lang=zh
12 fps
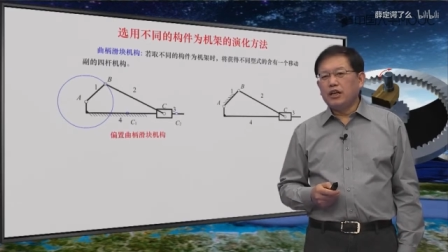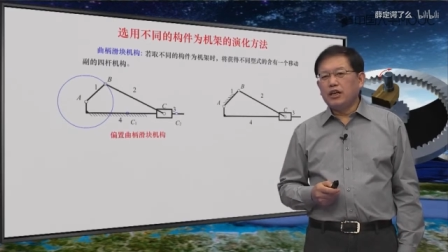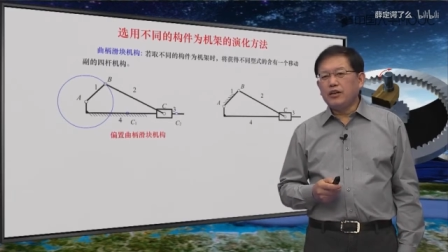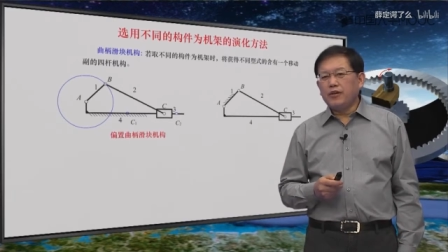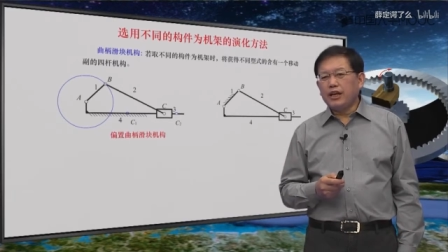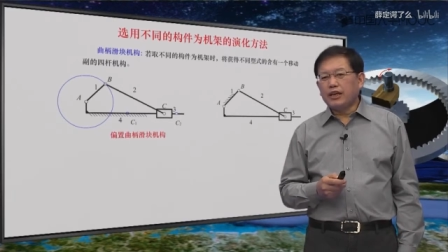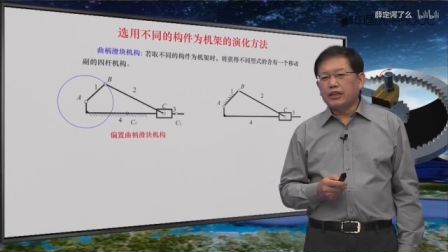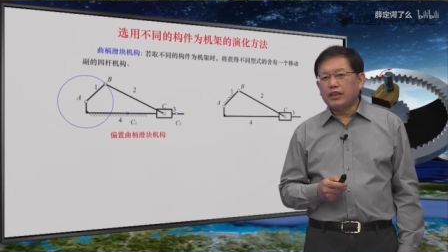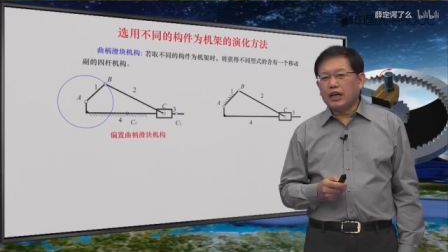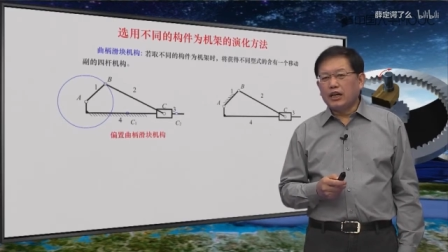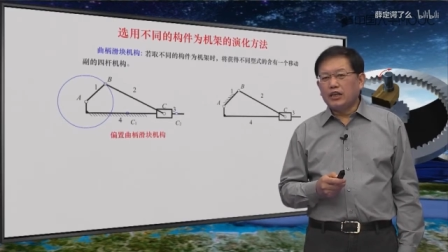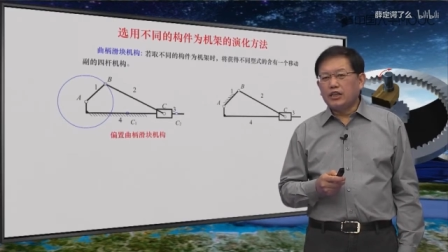另外一个
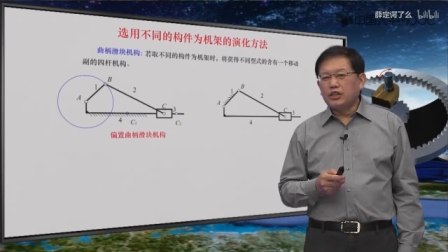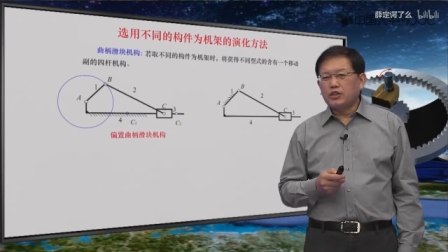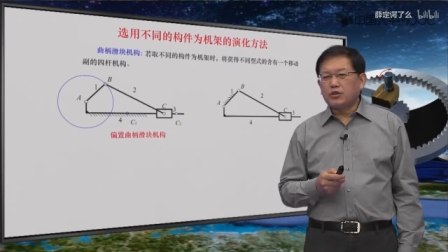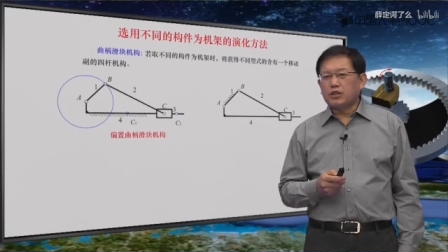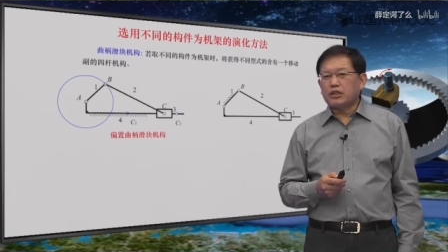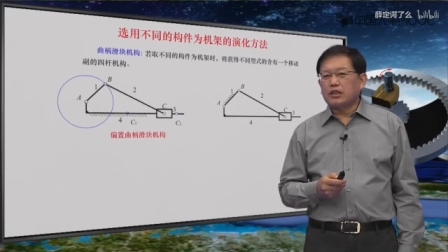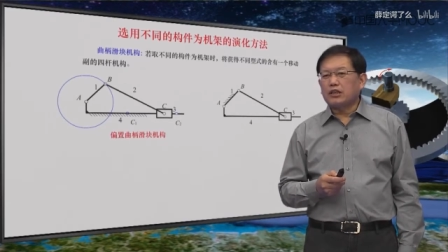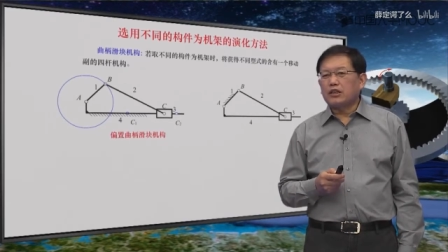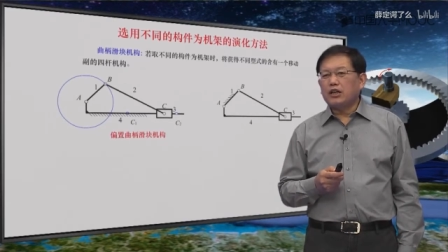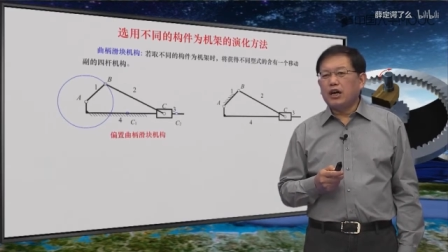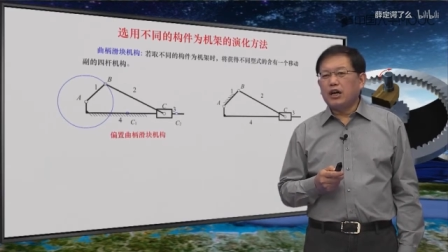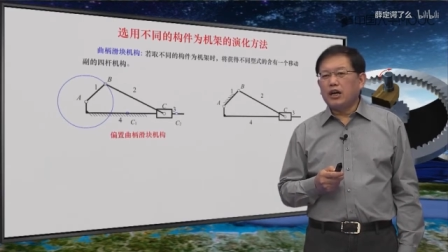呢就是
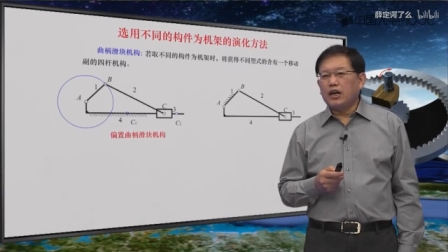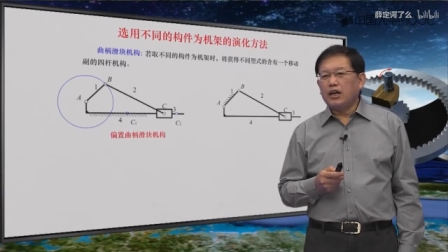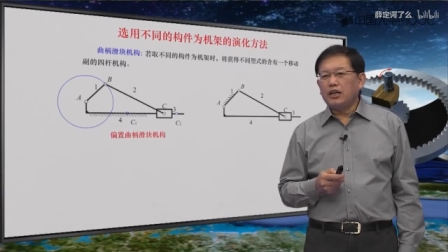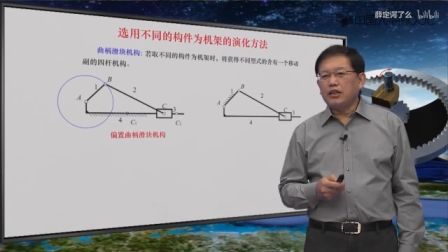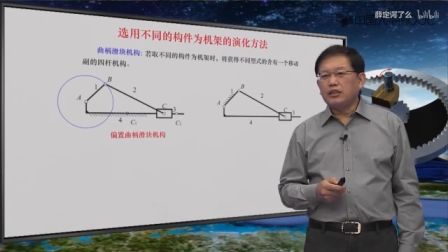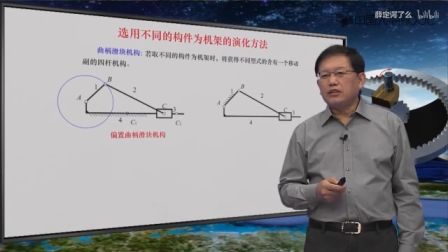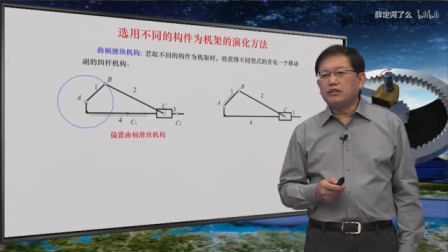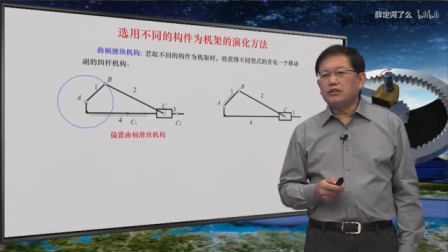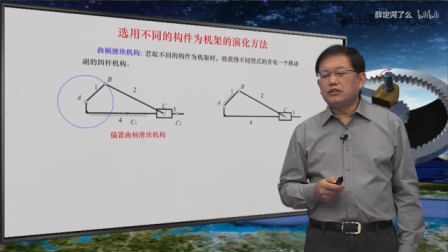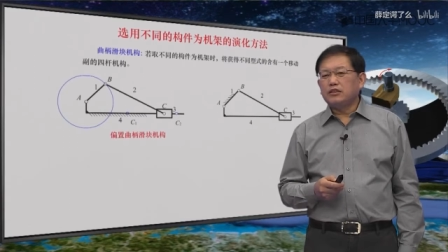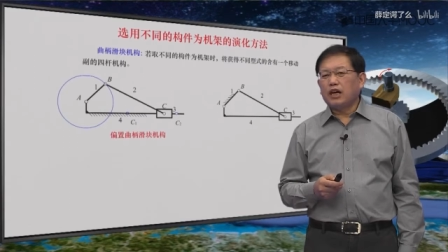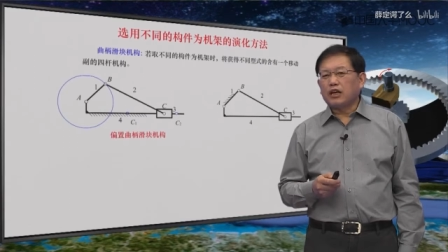A
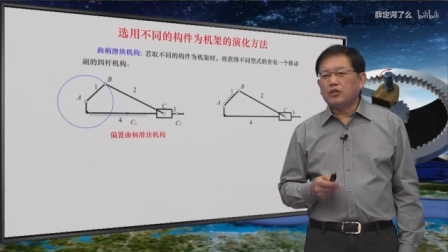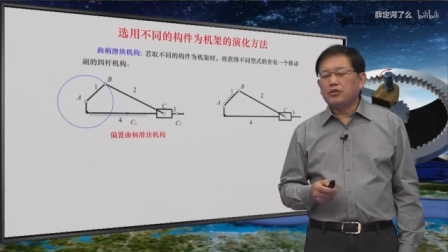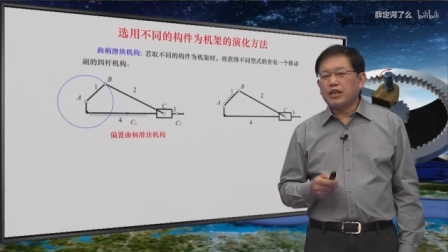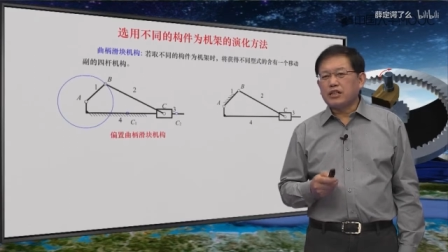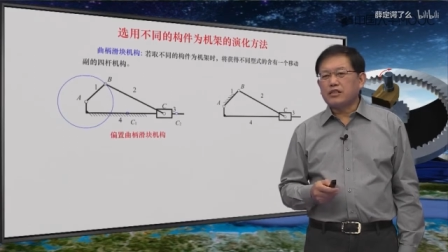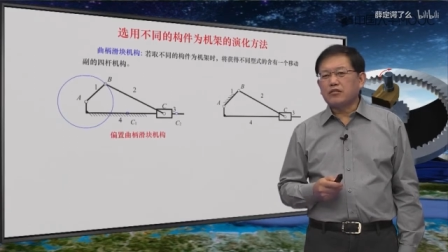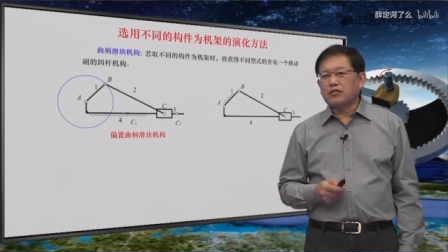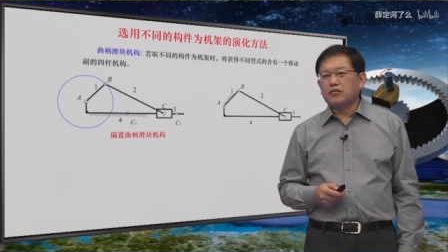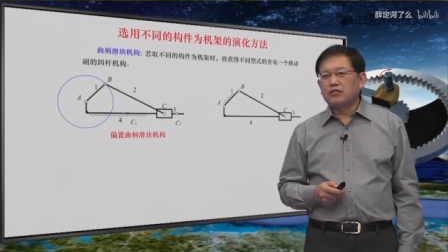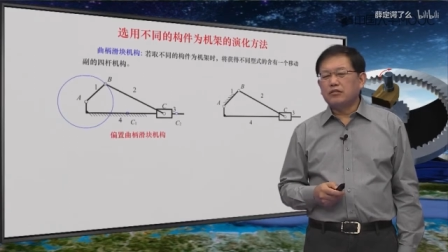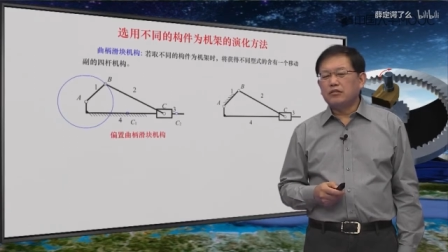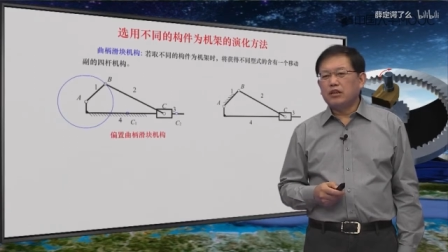啊，构建四
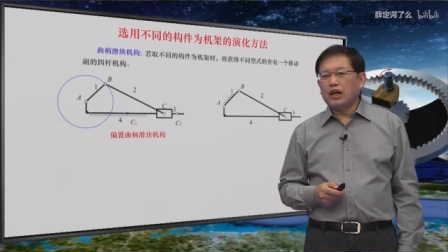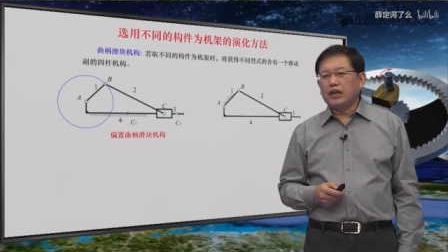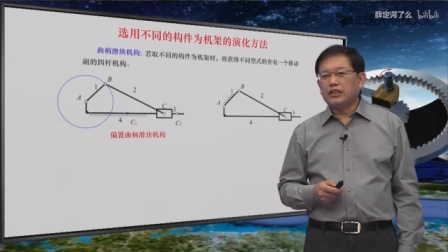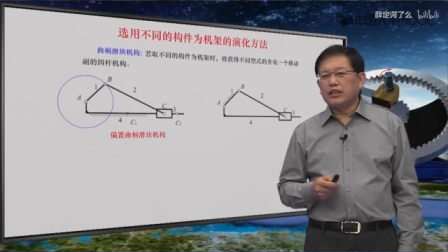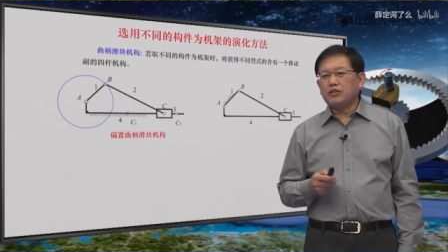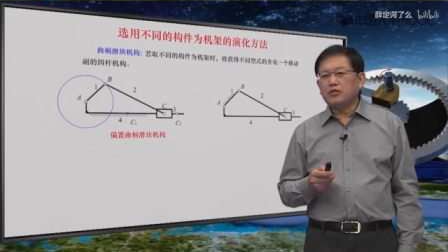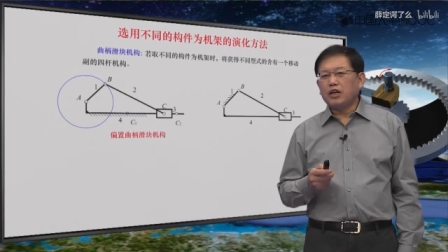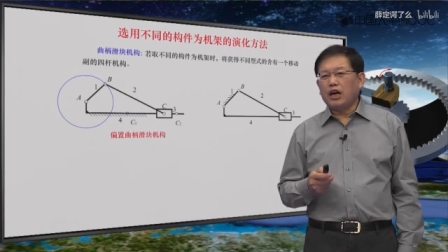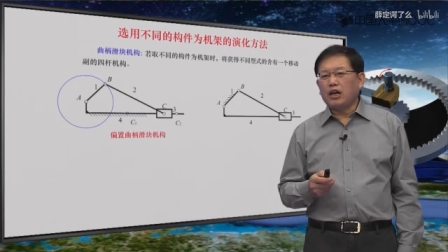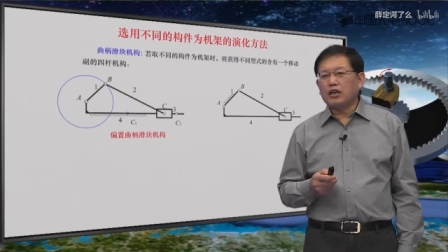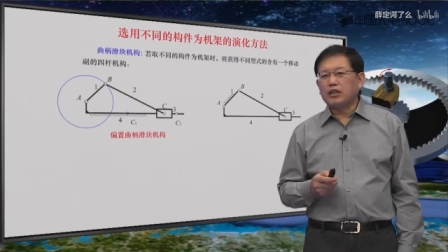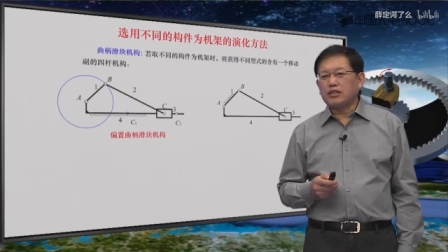啊，也就是
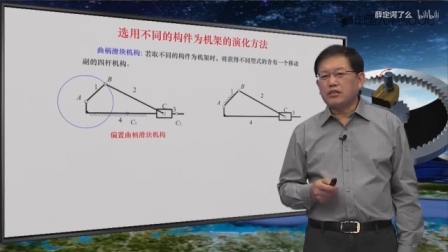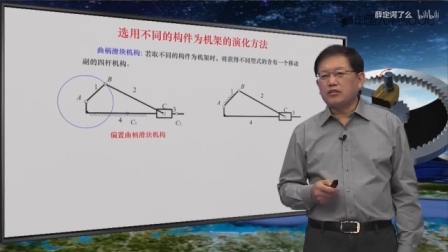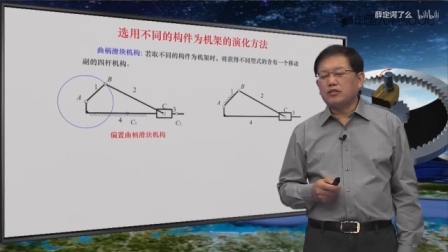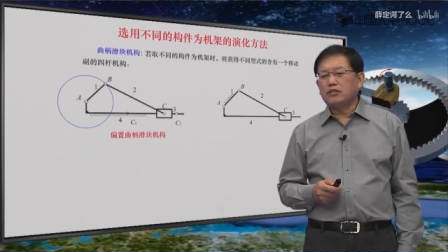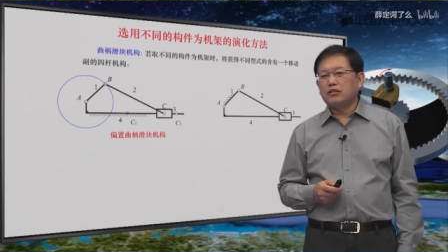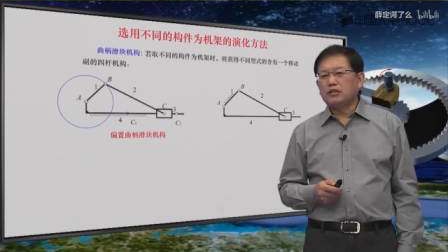二和四